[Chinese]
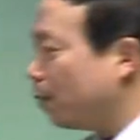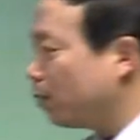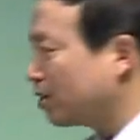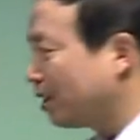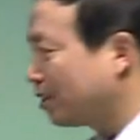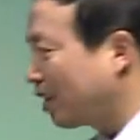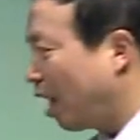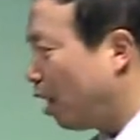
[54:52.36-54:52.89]
不
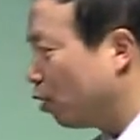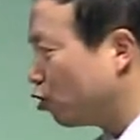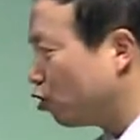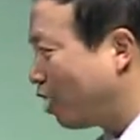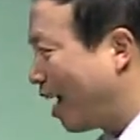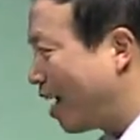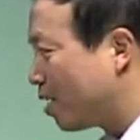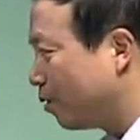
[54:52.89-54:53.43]
善导致
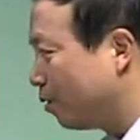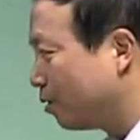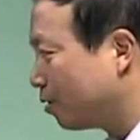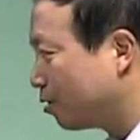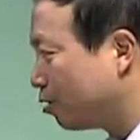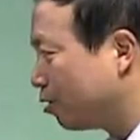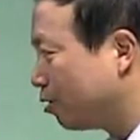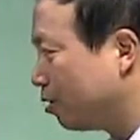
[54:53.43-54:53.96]
A 公
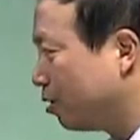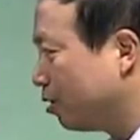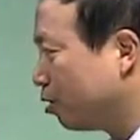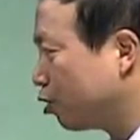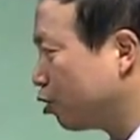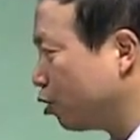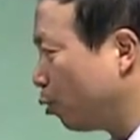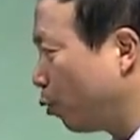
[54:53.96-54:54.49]
司
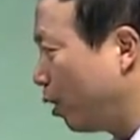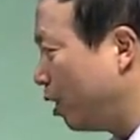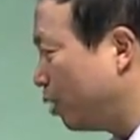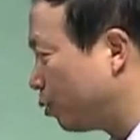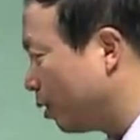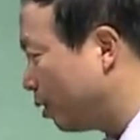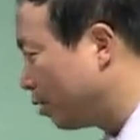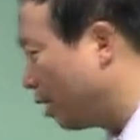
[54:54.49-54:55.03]
之毁
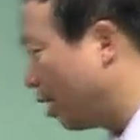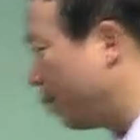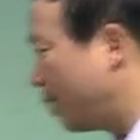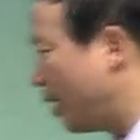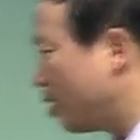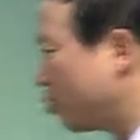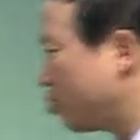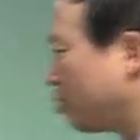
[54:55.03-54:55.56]
损的
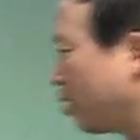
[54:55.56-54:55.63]
灭失